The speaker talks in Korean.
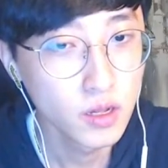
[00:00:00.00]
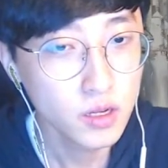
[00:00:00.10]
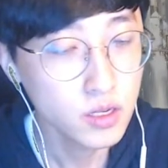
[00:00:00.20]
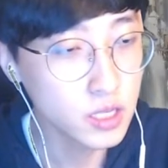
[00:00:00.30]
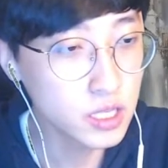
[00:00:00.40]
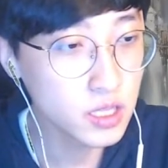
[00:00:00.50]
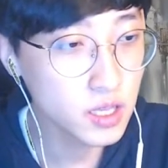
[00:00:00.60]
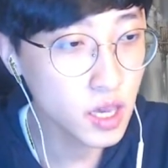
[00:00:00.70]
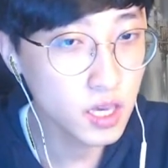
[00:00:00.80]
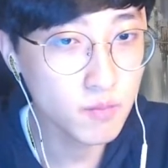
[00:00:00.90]
그
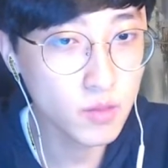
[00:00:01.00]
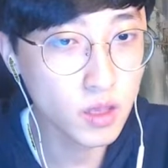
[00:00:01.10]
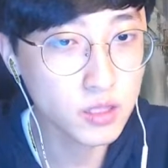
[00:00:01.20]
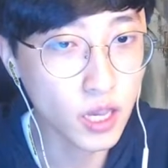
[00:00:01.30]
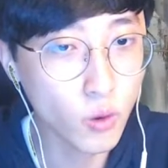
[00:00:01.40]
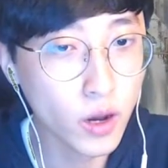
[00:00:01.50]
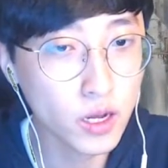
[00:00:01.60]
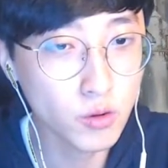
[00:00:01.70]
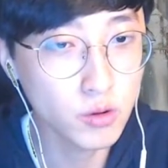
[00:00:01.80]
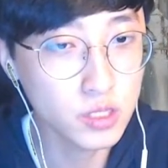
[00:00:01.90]
인게임 내
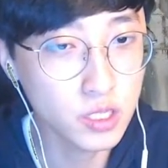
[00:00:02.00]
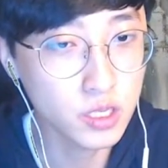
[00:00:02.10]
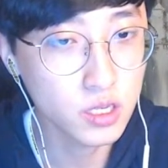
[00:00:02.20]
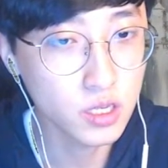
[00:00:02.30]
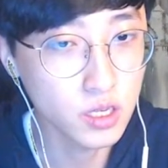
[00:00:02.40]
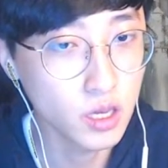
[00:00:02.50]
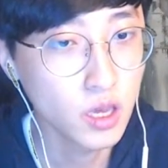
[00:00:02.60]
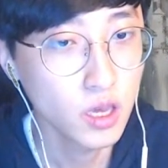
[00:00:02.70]
재화라든지